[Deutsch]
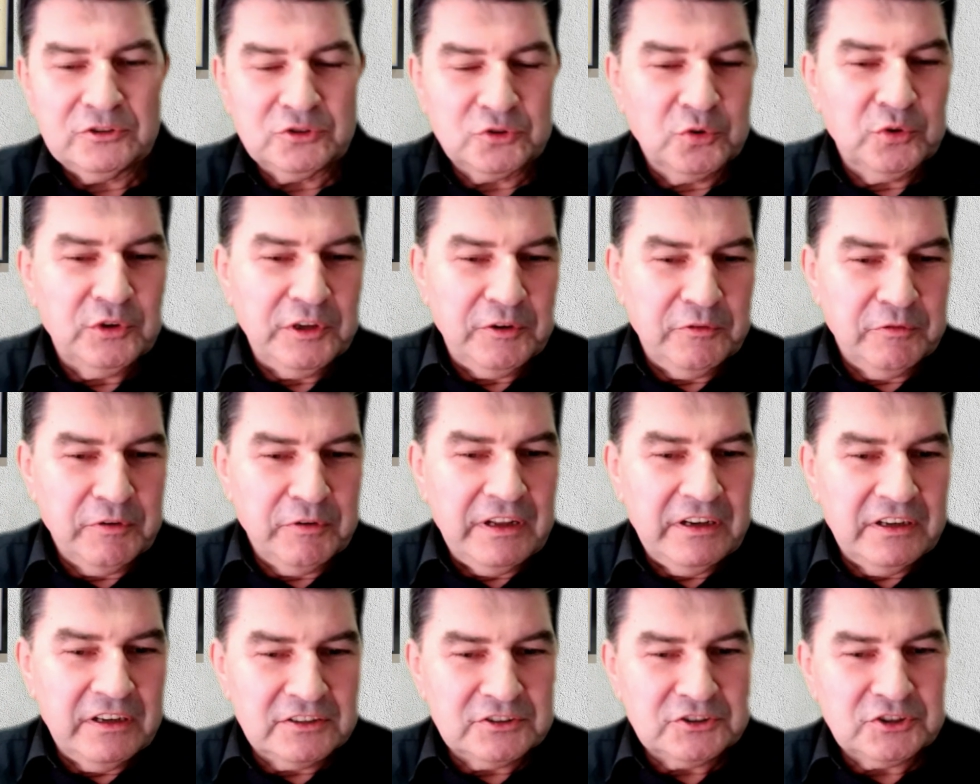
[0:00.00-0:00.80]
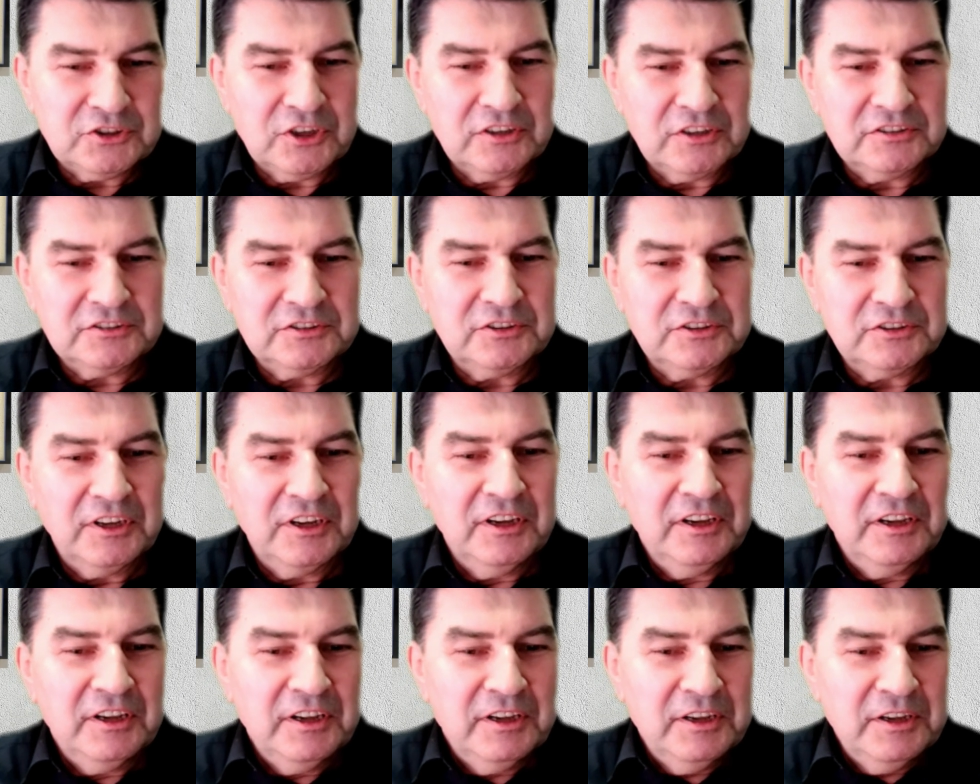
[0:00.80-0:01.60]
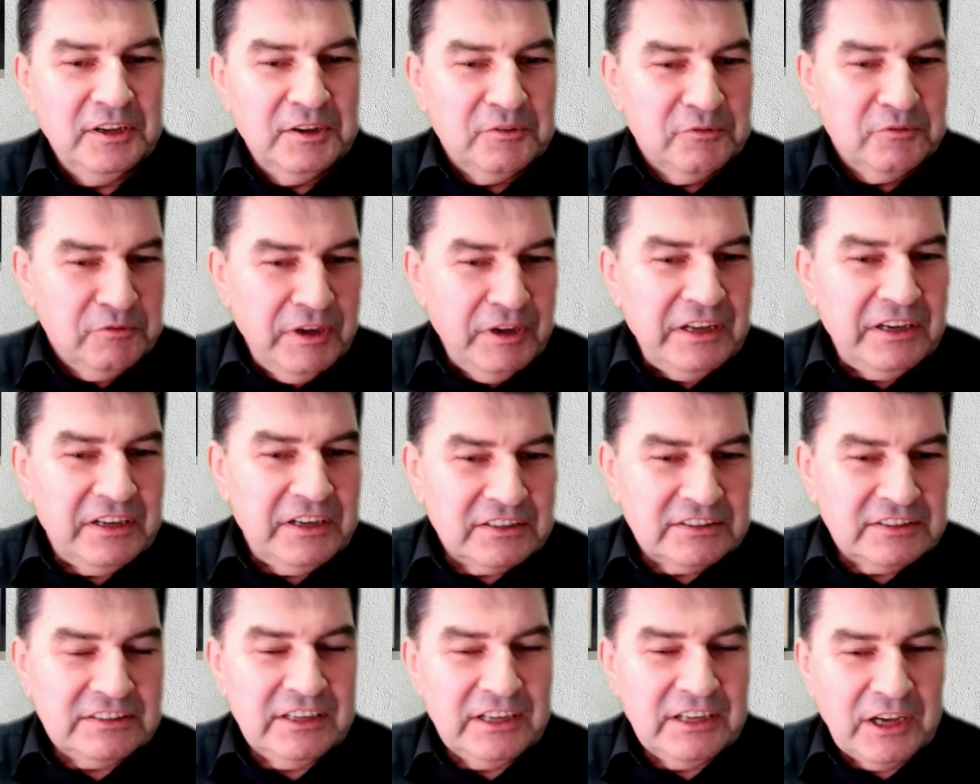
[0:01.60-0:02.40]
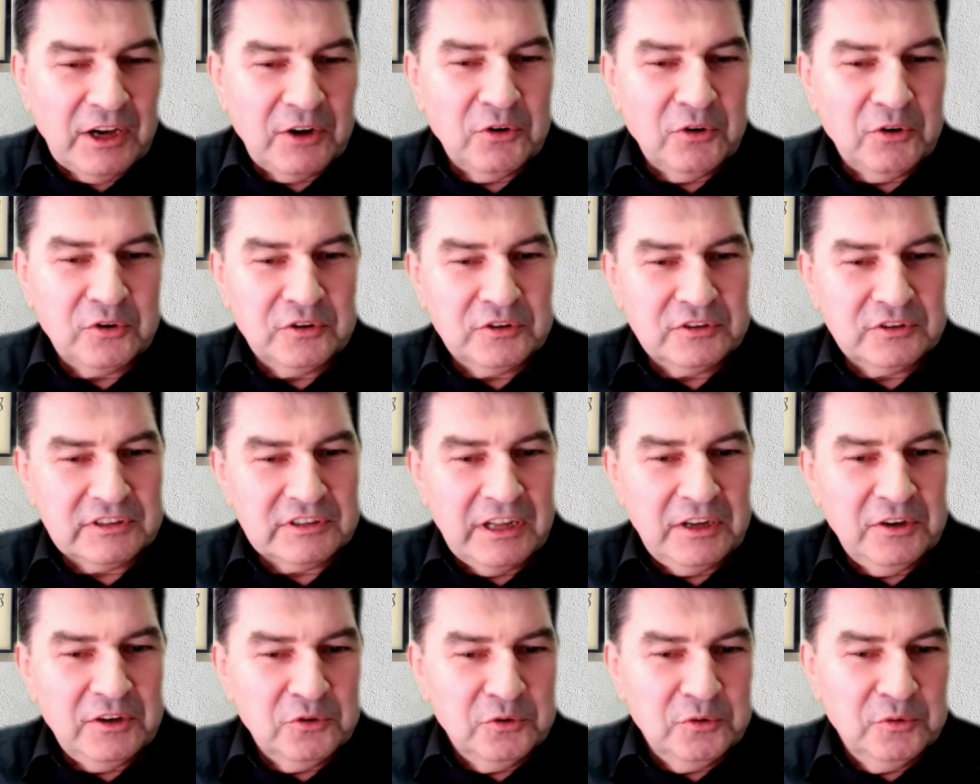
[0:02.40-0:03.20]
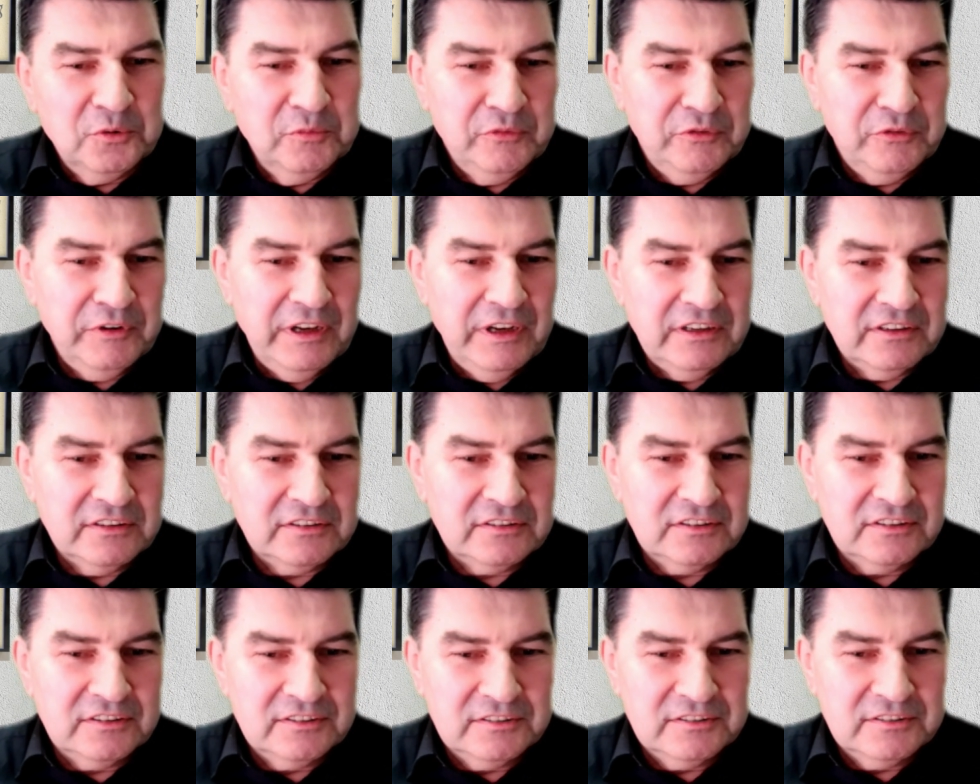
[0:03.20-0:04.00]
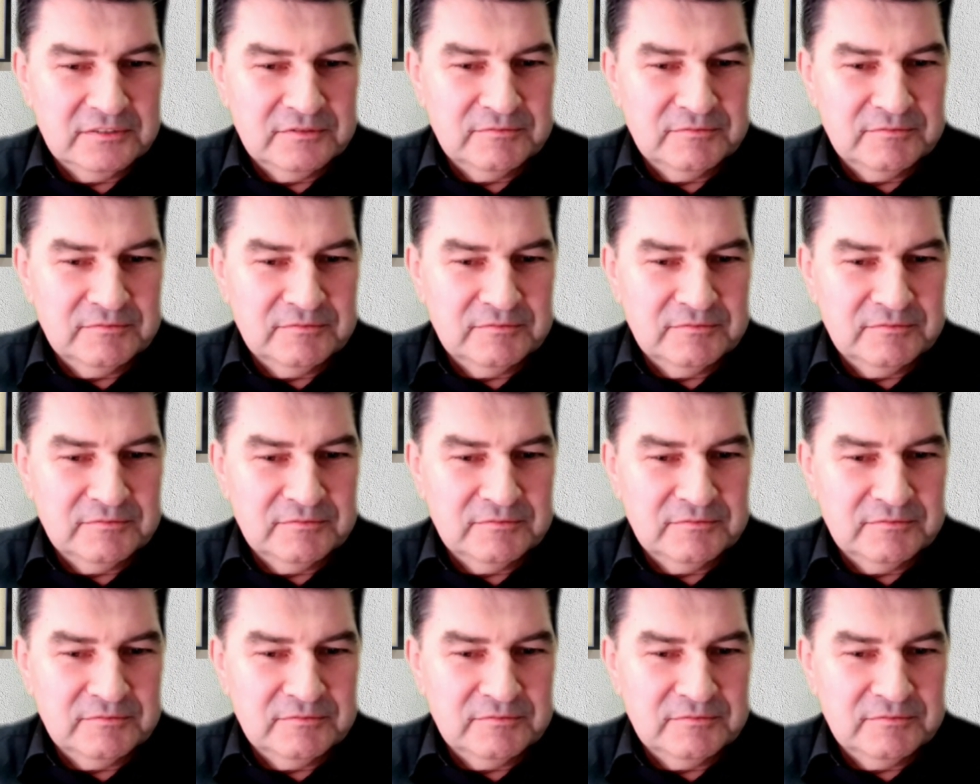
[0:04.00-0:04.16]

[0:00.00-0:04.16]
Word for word: weil du dich veränderst hast, genau. verändert sich auch dein Umfeld.